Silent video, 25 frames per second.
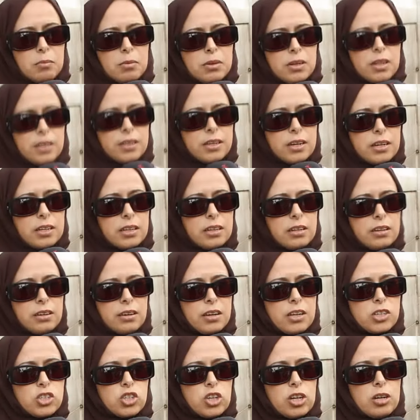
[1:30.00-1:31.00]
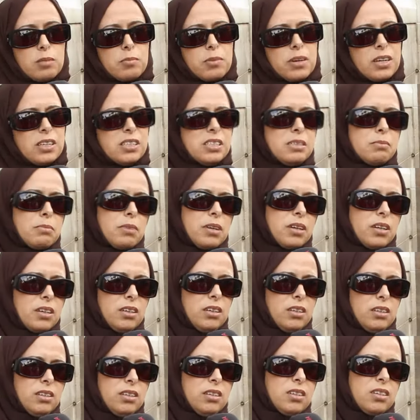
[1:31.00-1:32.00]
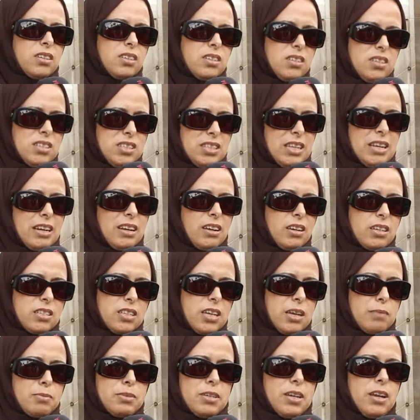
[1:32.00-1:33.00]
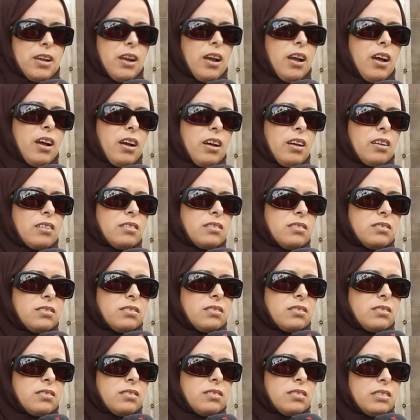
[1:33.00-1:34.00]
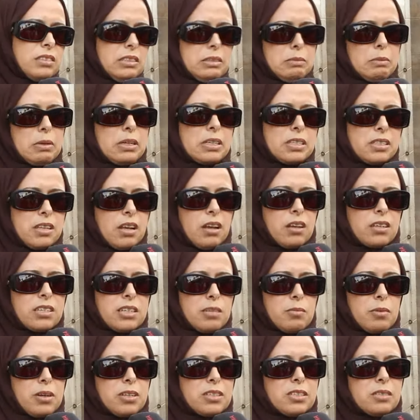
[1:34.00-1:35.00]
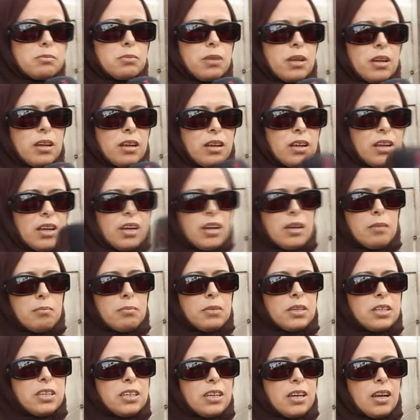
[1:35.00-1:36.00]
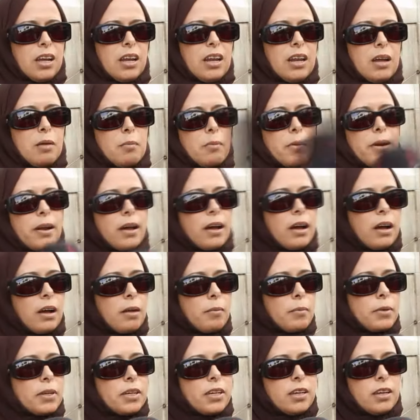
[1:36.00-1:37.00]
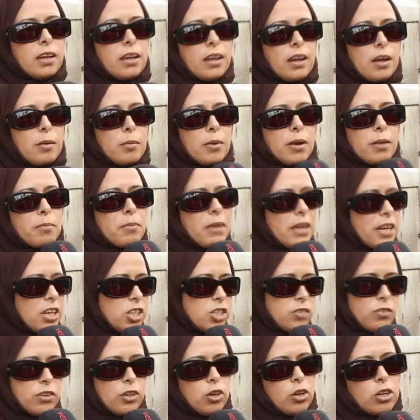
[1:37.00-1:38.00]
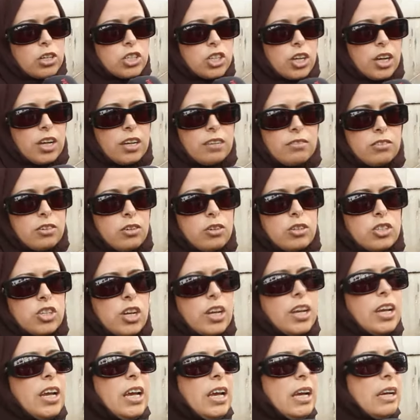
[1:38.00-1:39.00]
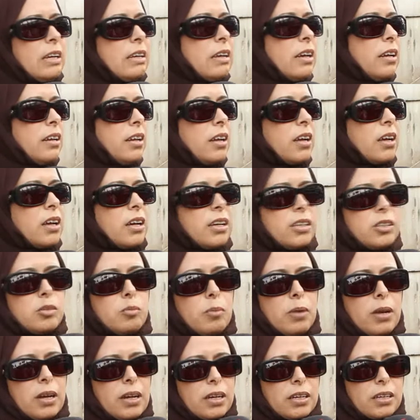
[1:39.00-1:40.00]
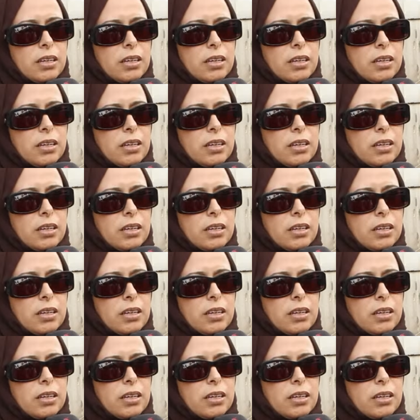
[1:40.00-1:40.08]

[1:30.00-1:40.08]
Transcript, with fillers: أما نظرة الراجل للمرأة ديما يستنقصها بصراحة ديما يستنقص المراه ديما كيفاش يستنقص المراه ما كي الا المراه ما عرفش في كل شيء في كل شيء كان خدمه